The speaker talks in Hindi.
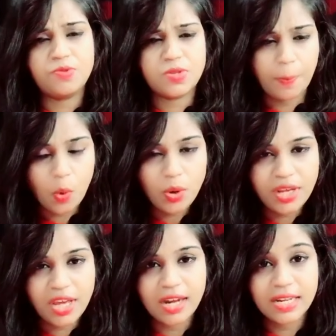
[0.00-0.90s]

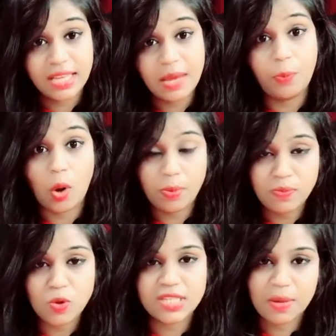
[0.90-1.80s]
सपोर्ट किया रिद्धि की
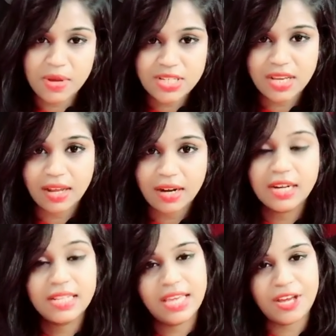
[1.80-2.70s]
प्रॉब्लम को
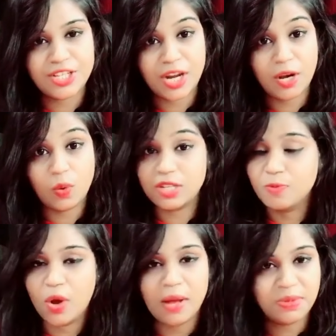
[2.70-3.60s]
समझकर रिद्धि के चैनल को
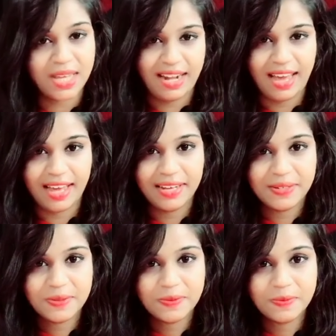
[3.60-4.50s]
इस मुकाम तक ले
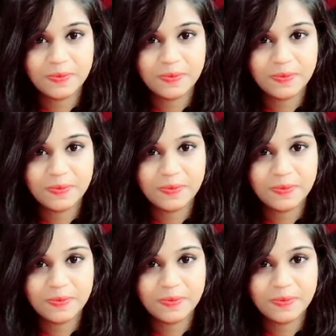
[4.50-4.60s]
आए